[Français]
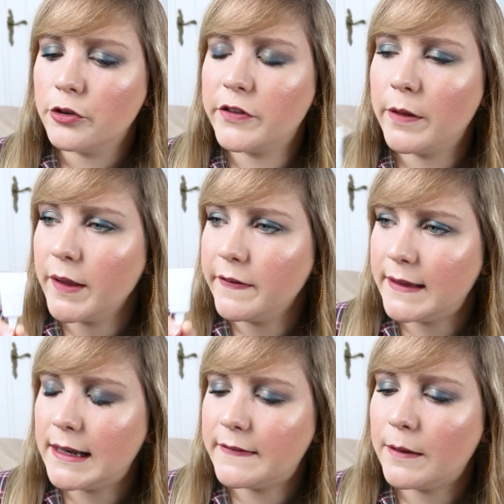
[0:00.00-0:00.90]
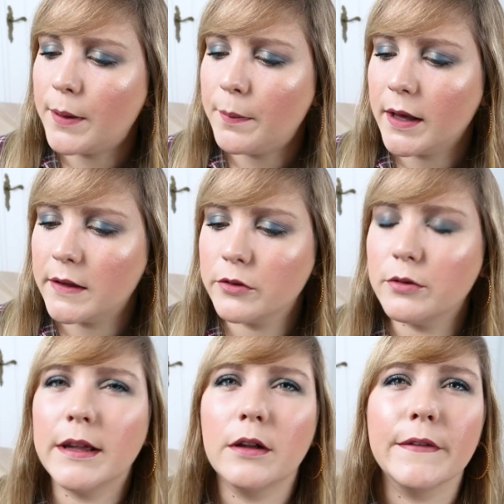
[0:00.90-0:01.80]
Je sais pas s'il n'était pas présent
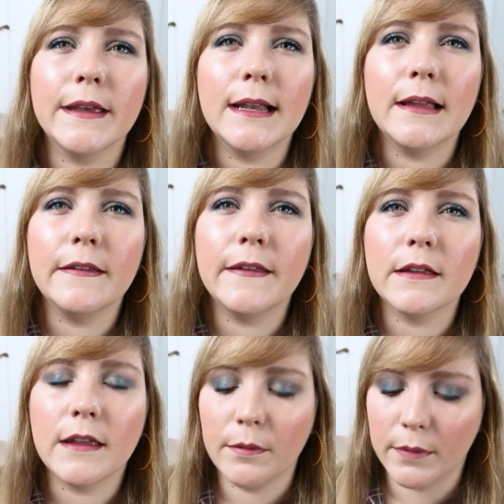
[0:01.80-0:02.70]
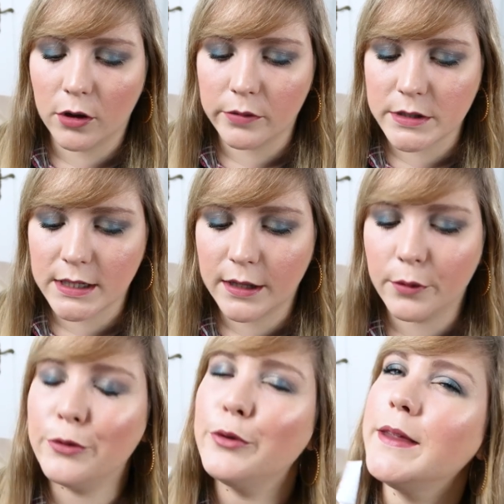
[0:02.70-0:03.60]
dans le calendrier l'année dernière mais comme j'ai
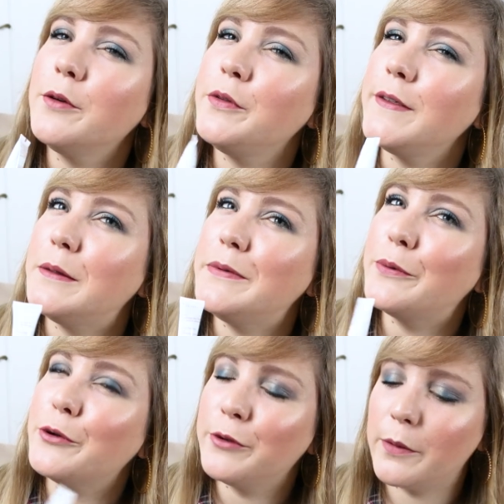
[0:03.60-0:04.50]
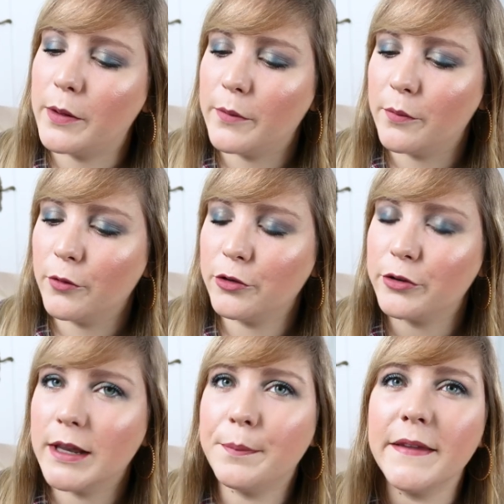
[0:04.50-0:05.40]
euh, donné aussi des petits produits à ma maman
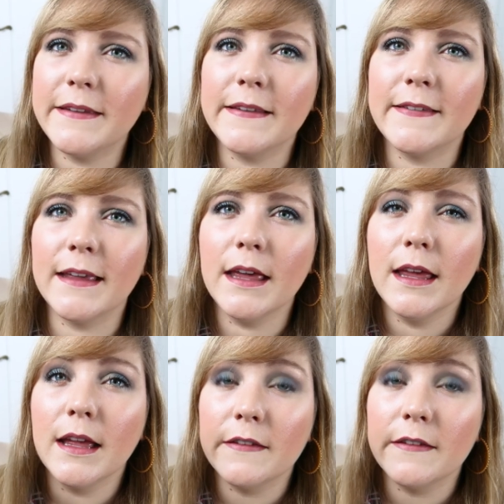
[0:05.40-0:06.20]
je ne l'ai pas testé.